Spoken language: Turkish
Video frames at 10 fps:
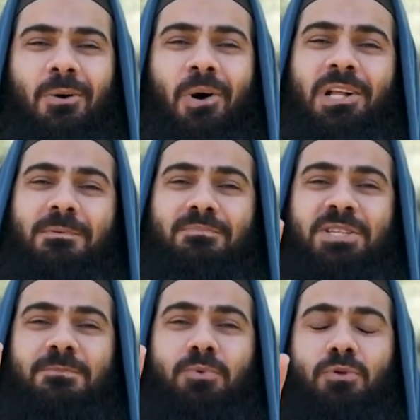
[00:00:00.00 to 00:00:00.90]
O halde
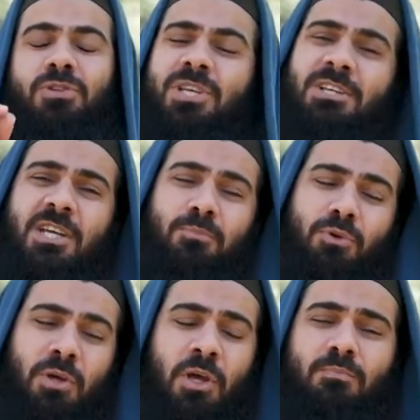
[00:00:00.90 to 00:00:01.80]
biz bunu sadece bu
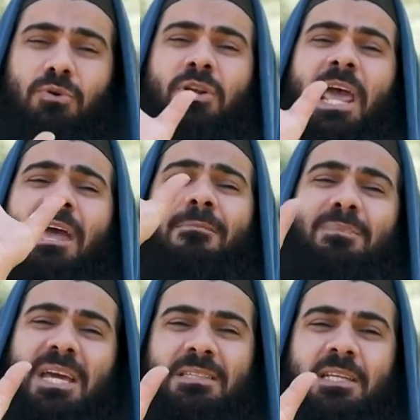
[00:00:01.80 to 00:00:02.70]
bunun
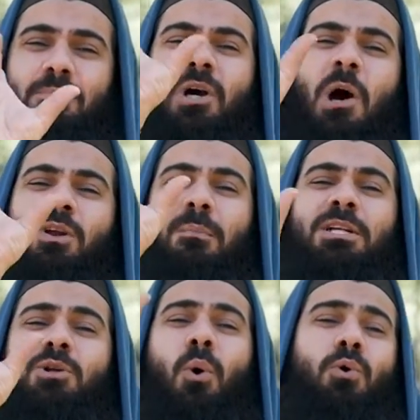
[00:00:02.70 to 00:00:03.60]
ehemmiyetini, bu
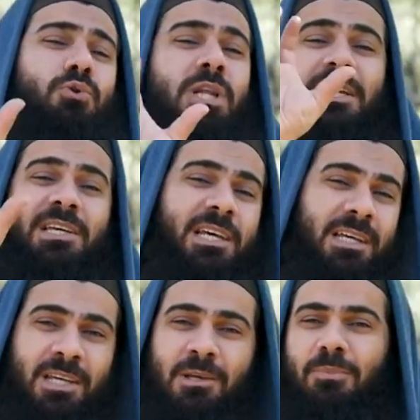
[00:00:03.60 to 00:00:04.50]
kavramın ne olduğuyla
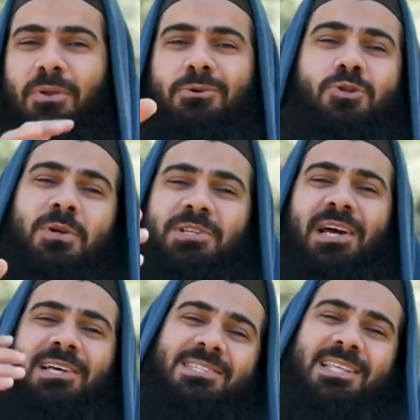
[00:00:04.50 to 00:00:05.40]
ilgili böyle 3-5
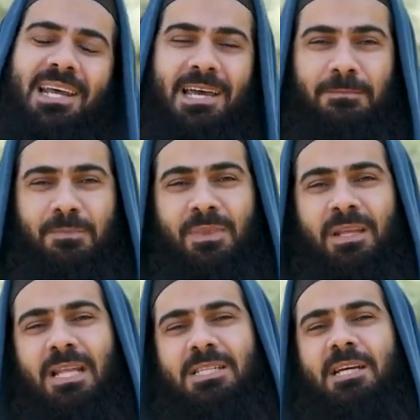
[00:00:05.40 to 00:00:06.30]
dakika sizlere
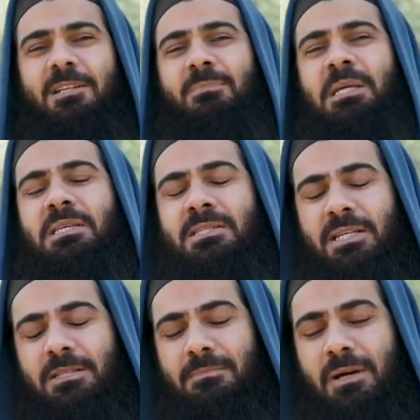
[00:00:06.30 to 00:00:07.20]
nasihat etmek
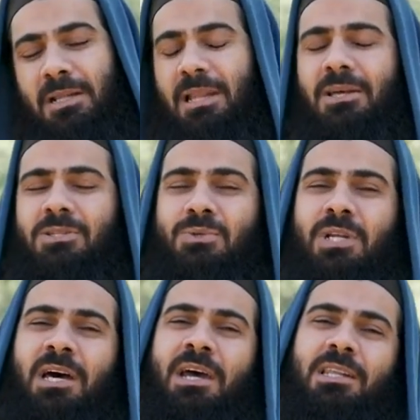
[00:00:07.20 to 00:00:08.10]
istedim. Allah Azze ve
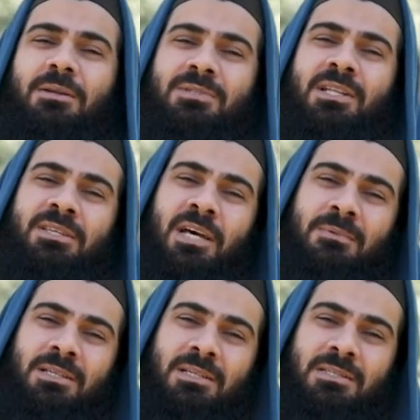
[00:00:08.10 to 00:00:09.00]
Celle ayaklarımızı
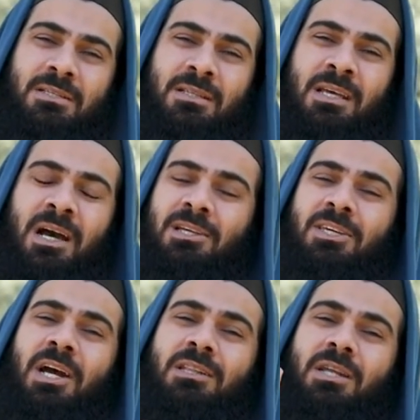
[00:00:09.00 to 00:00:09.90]
sabit kılsın.
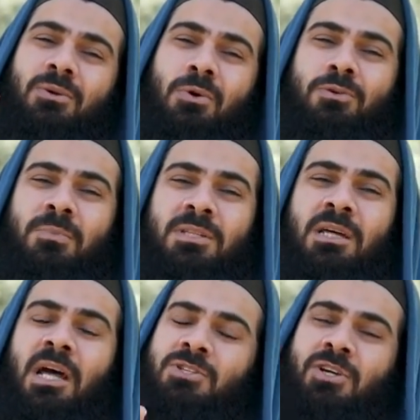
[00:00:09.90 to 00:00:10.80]
Hakikatleri
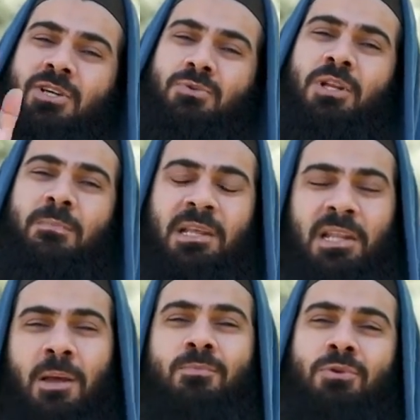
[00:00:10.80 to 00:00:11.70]
korkmadan açıkça
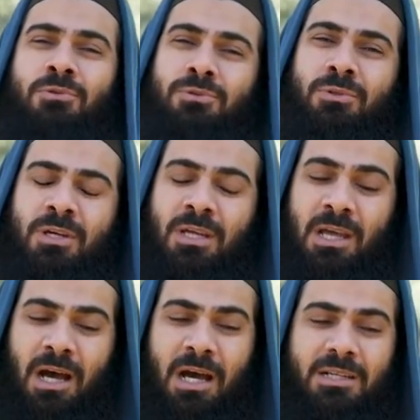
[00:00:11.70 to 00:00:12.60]
söylemekle emrolunduk.
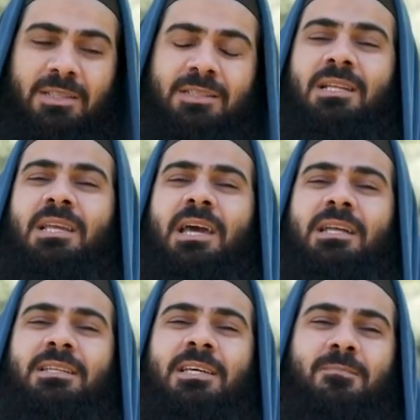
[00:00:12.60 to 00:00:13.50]
Artık
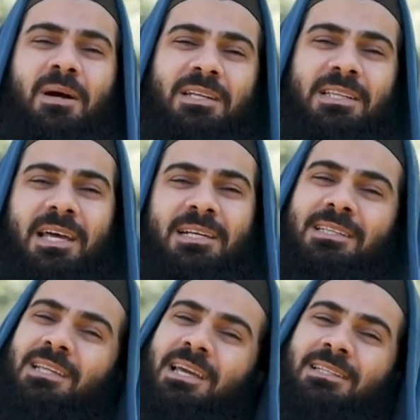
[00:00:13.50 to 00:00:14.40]
dileyen iman
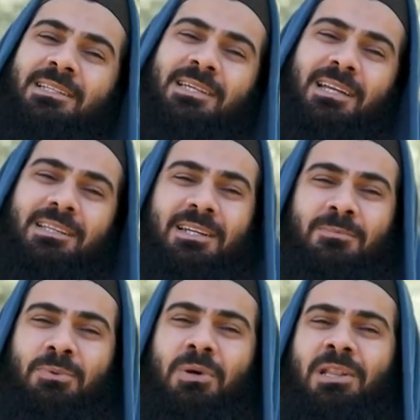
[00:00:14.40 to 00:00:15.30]
eder, dileyen inkar eder.
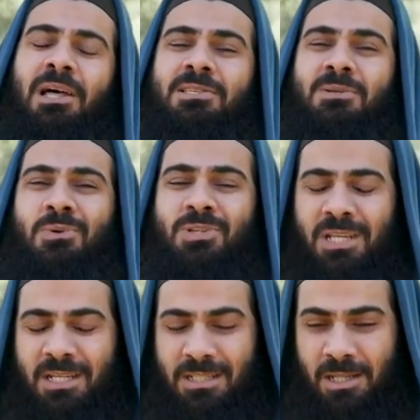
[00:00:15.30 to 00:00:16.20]
Bu Allah Azze ve
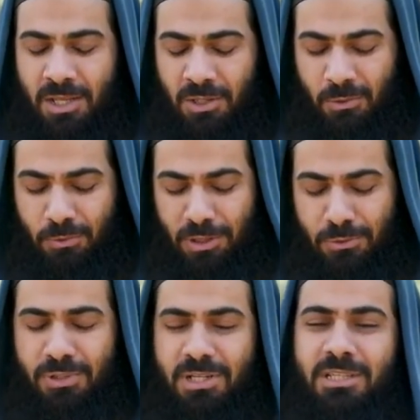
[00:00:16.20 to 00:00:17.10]
Celle'nin
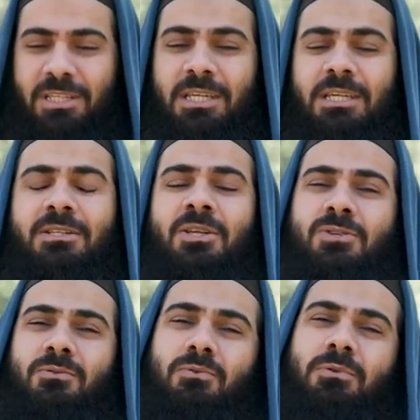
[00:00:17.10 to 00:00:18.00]
kulları üzerindeki
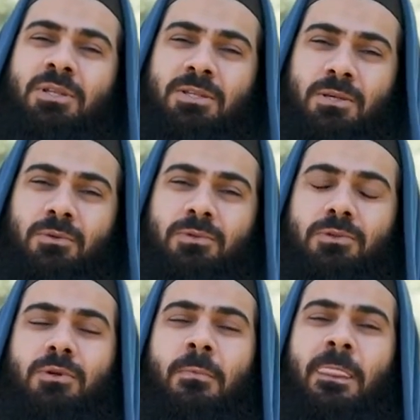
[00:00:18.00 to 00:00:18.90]
tasavvur,
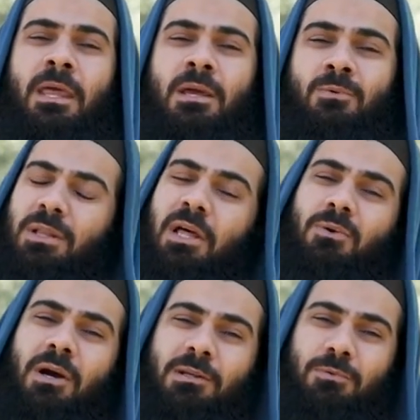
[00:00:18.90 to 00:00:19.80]
tasarrufudur.
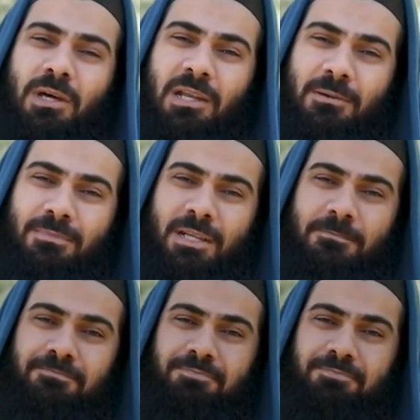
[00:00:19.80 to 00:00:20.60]
Vallahu galibun ala emri.